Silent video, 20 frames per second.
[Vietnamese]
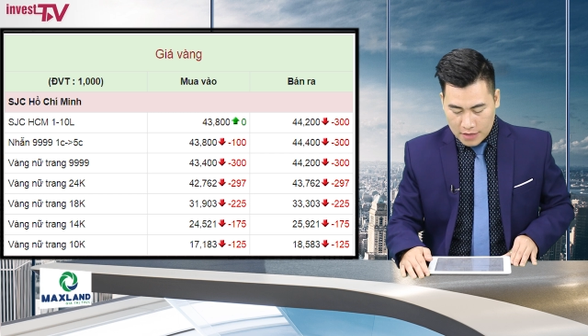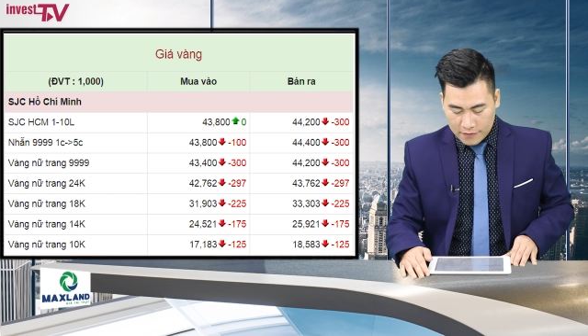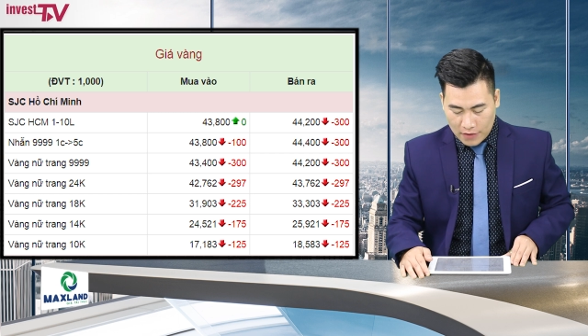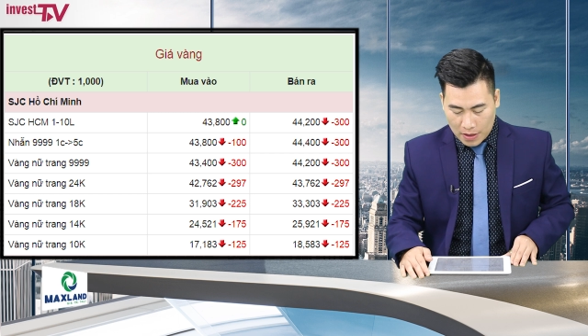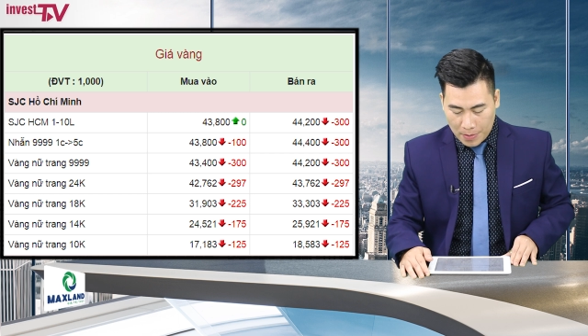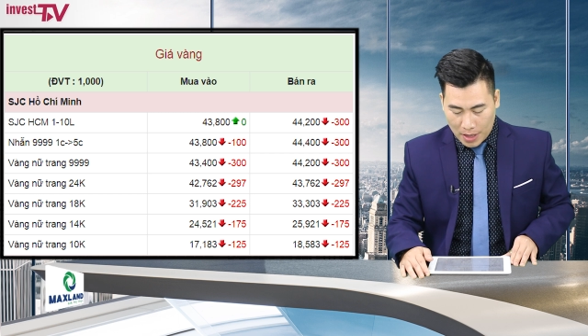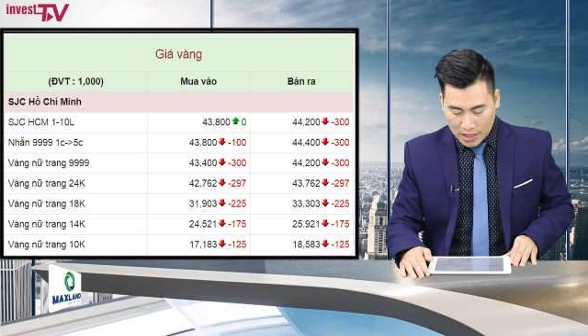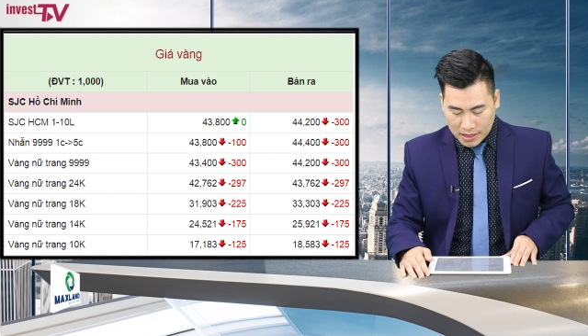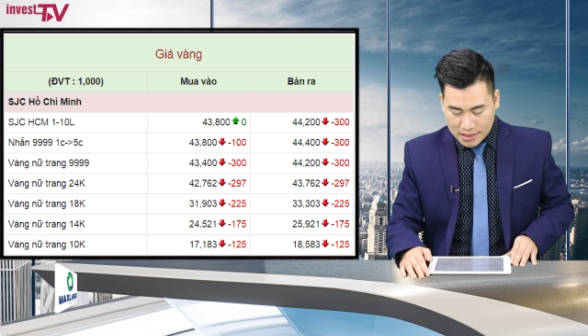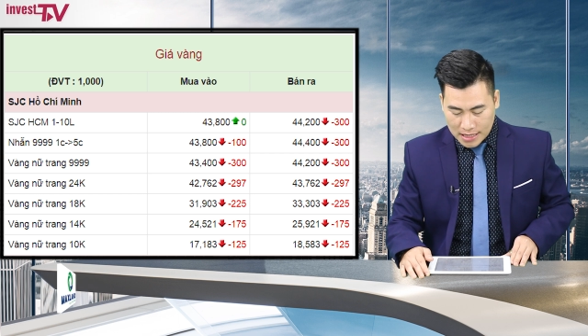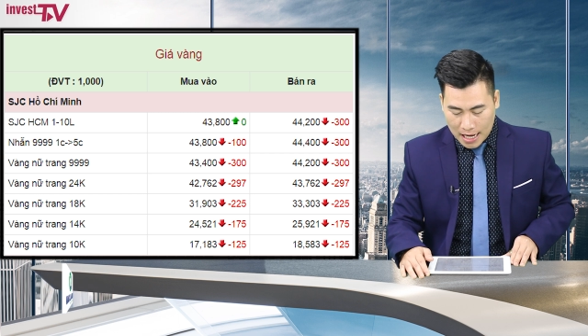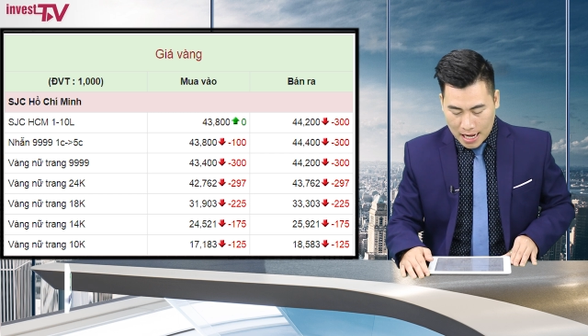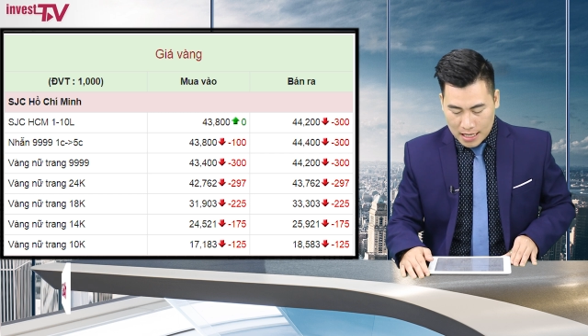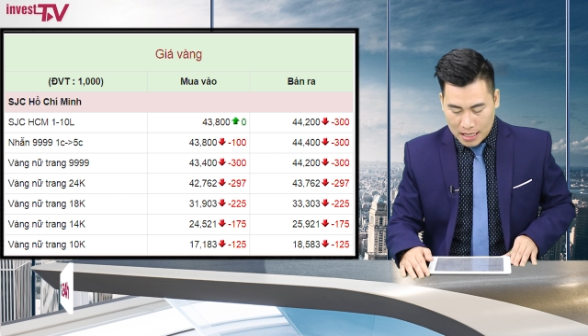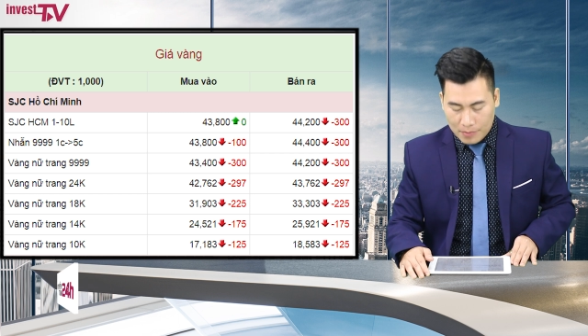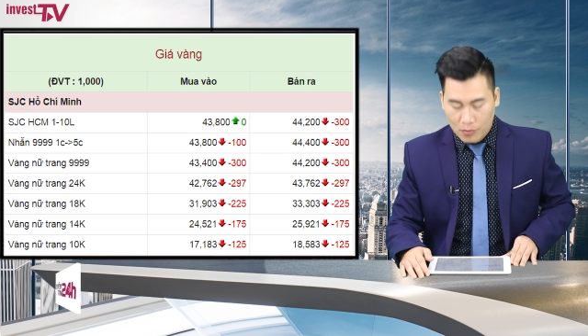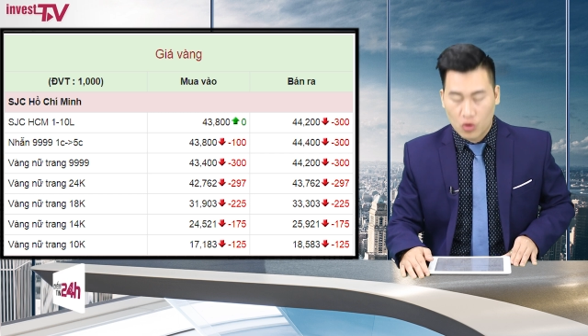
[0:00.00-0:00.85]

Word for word: và bán ra là